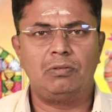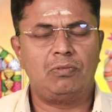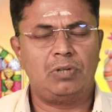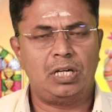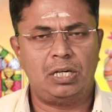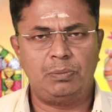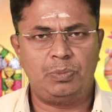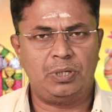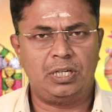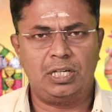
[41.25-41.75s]

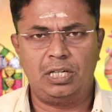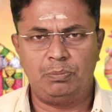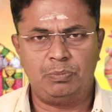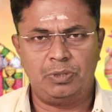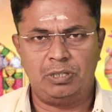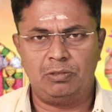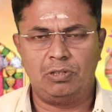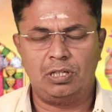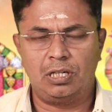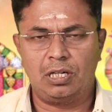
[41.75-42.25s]
வாய்ப்புகளை
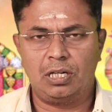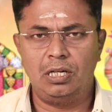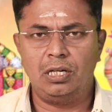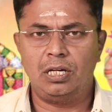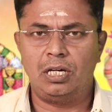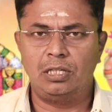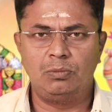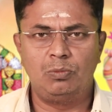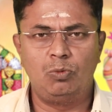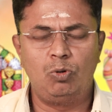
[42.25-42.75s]
பெறுவார்கள்
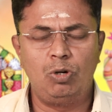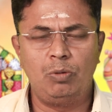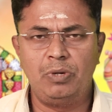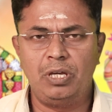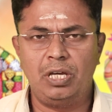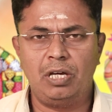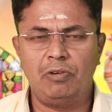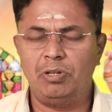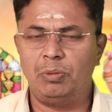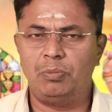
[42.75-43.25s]
அது
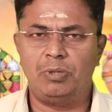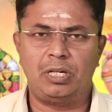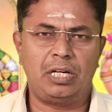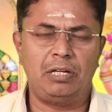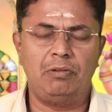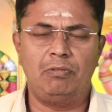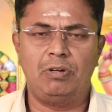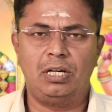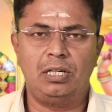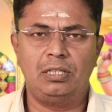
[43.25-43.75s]
முழுமையாகவே
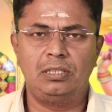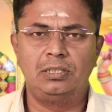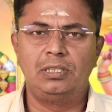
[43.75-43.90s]
மறைவா